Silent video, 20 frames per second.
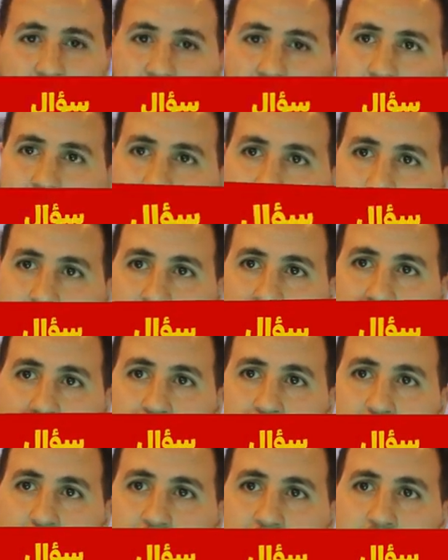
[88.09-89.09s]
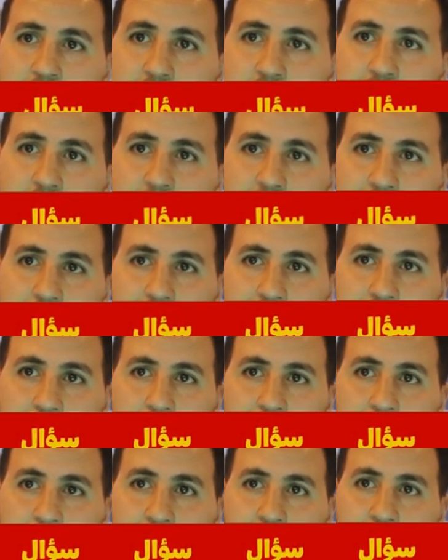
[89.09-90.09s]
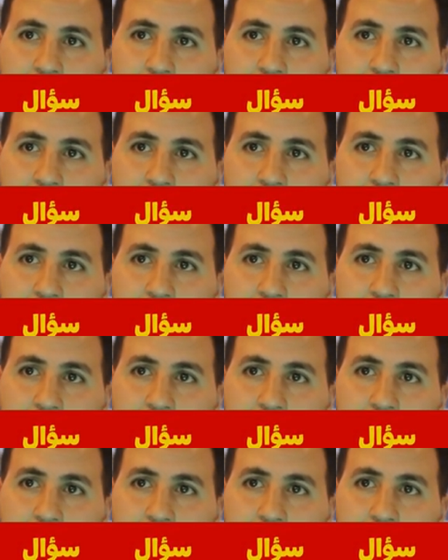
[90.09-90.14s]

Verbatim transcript: اخر مره وقع لك شي بروبليم مع شي